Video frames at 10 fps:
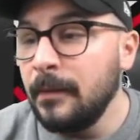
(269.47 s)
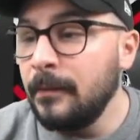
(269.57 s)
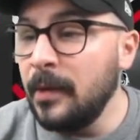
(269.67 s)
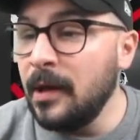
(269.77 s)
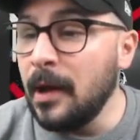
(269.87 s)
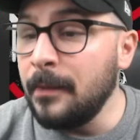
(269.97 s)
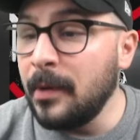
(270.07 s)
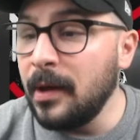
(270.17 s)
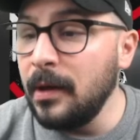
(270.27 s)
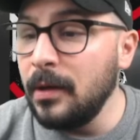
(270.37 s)
Mais
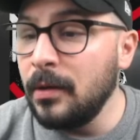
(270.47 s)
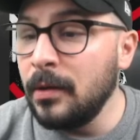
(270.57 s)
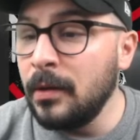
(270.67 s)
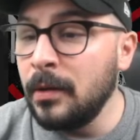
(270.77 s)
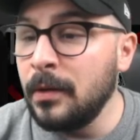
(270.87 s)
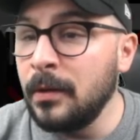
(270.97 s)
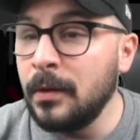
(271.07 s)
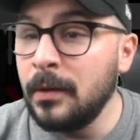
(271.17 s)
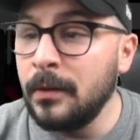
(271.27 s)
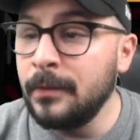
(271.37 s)
après,
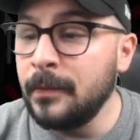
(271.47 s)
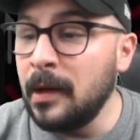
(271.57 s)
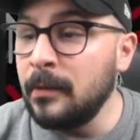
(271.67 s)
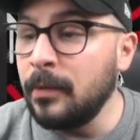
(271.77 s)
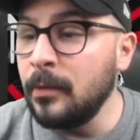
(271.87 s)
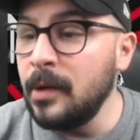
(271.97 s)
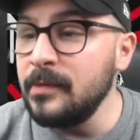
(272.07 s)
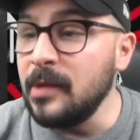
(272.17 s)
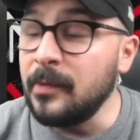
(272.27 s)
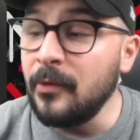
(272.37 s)
bah, le
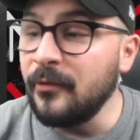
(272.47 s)
problème, bah, après on